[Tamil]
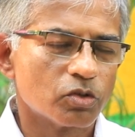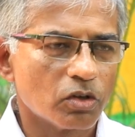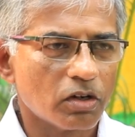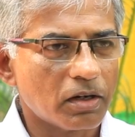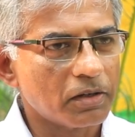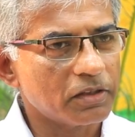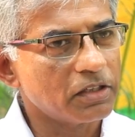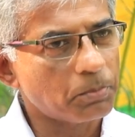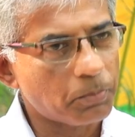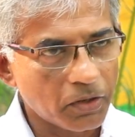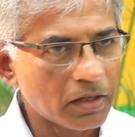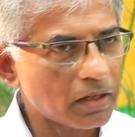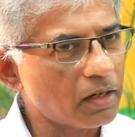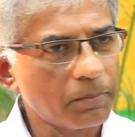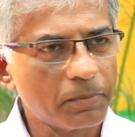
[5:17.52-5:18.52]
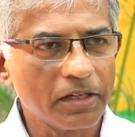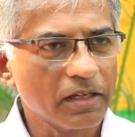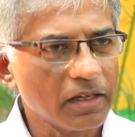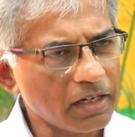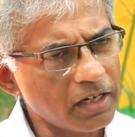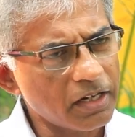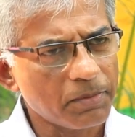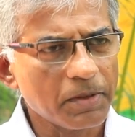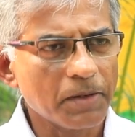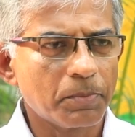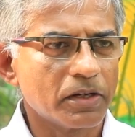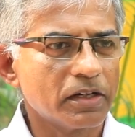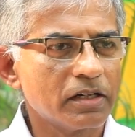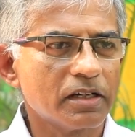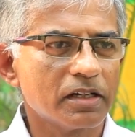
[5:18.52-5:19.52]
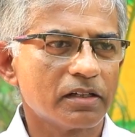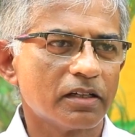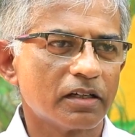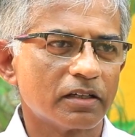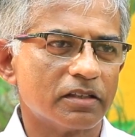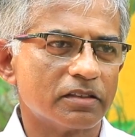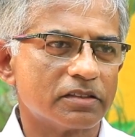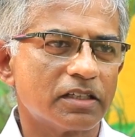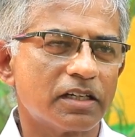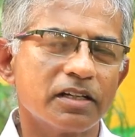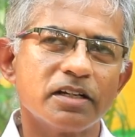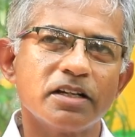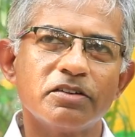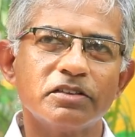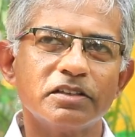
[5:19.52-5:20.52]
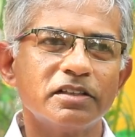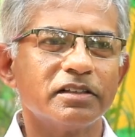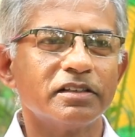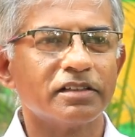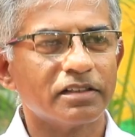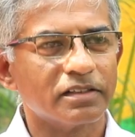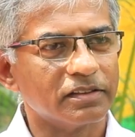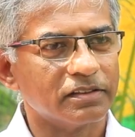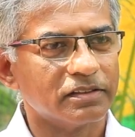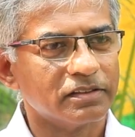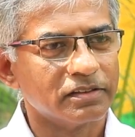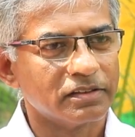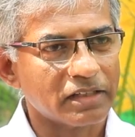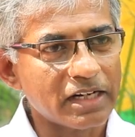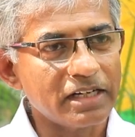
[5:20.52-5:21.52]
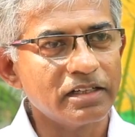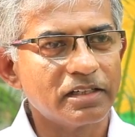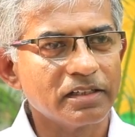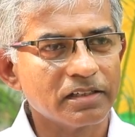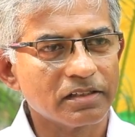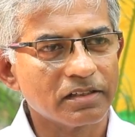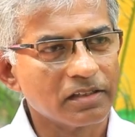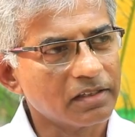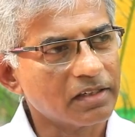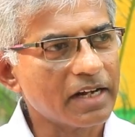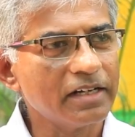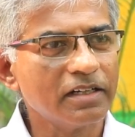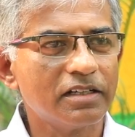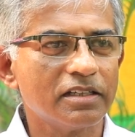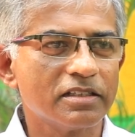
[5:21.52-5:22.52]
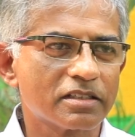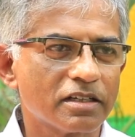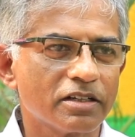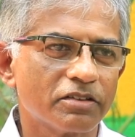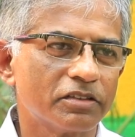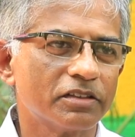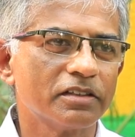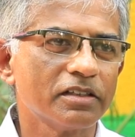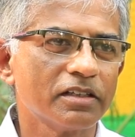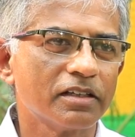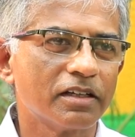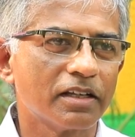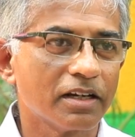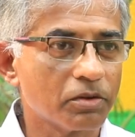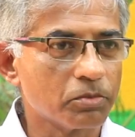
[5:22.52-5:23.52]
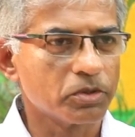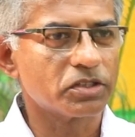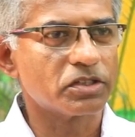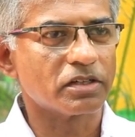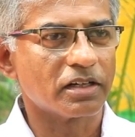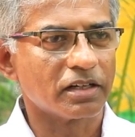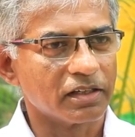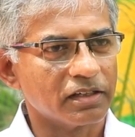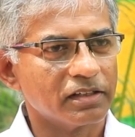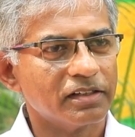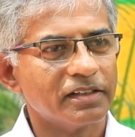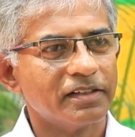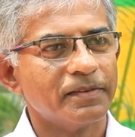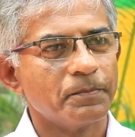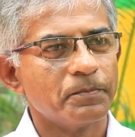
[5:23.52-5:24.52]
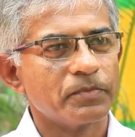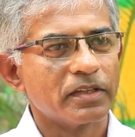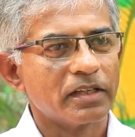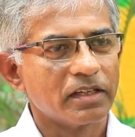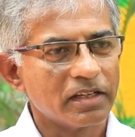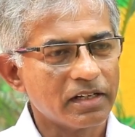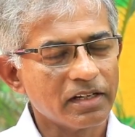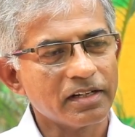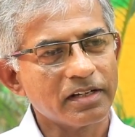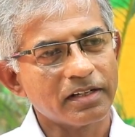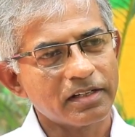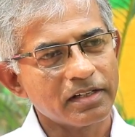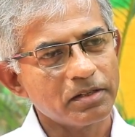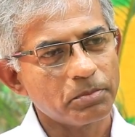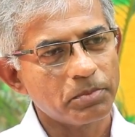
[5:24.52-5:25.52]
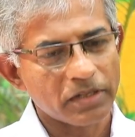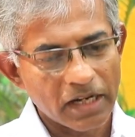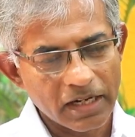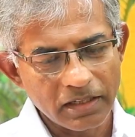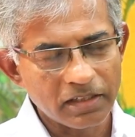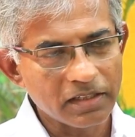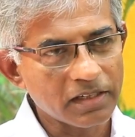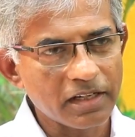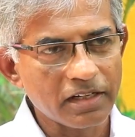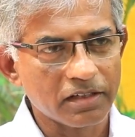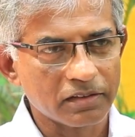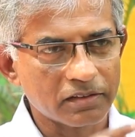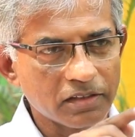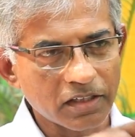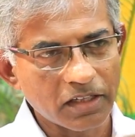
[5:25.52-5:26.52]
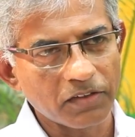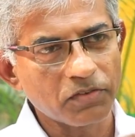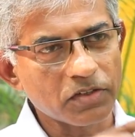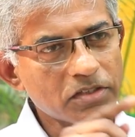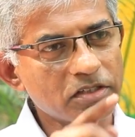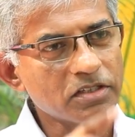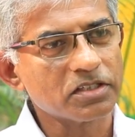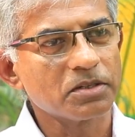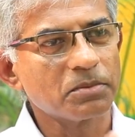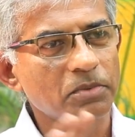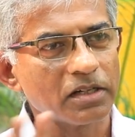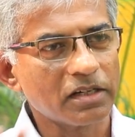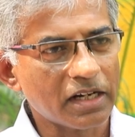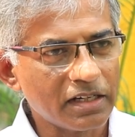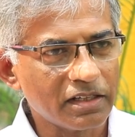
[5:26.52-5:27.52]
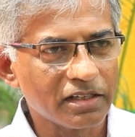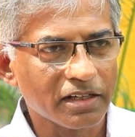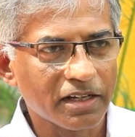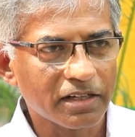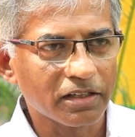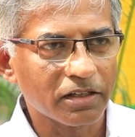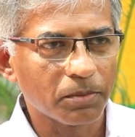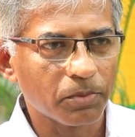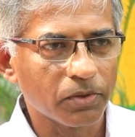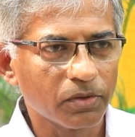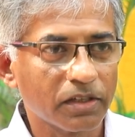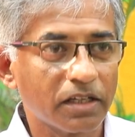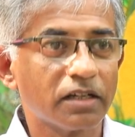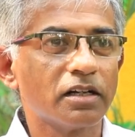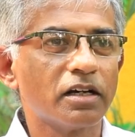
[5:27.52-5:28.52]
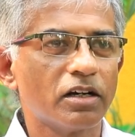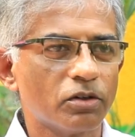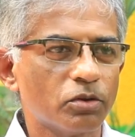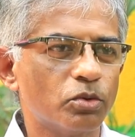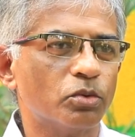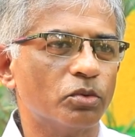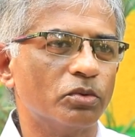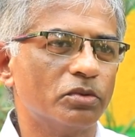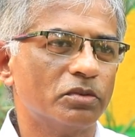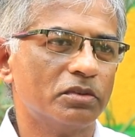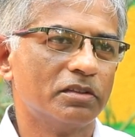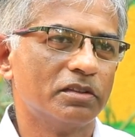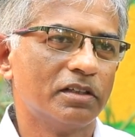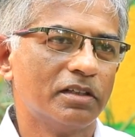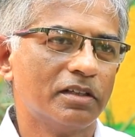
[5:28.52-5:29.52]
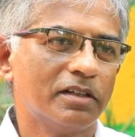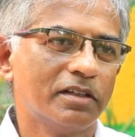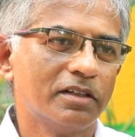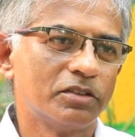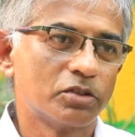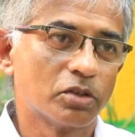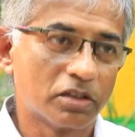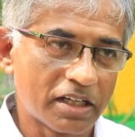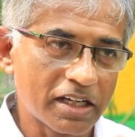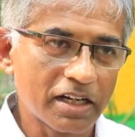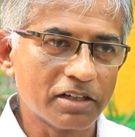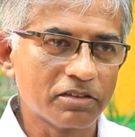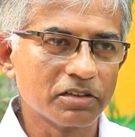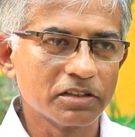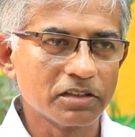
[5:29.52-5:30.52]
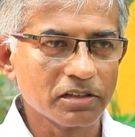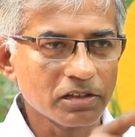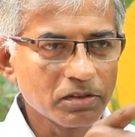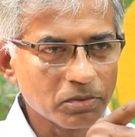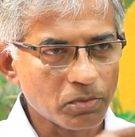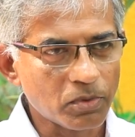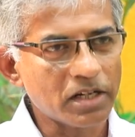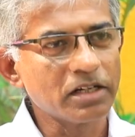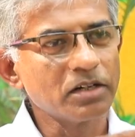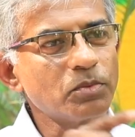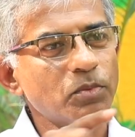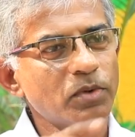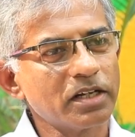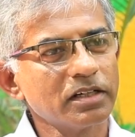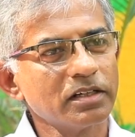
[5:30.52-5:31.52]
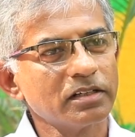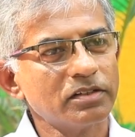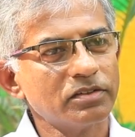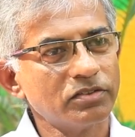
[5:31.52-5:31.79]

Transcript: ஸோ அது இப்போ அப்படியே எல்லாருமே பண்ணிகிட்டே இருந்தாங்க சடனாக வந்து நைன்டீன் நைன்ட்டீஸில் வந்து எல்லாம் முயற்சினாங்க என்னன்னாக்கா இப்போ நைன்டி நைன் தேர்ட்டி ஃபஸ்ட் டிசம்பர் நைன்டி நைனுக்கு அப்புறம் என்ன ஆகும் ஸோ டேட் வந்து ஒன் ஒன்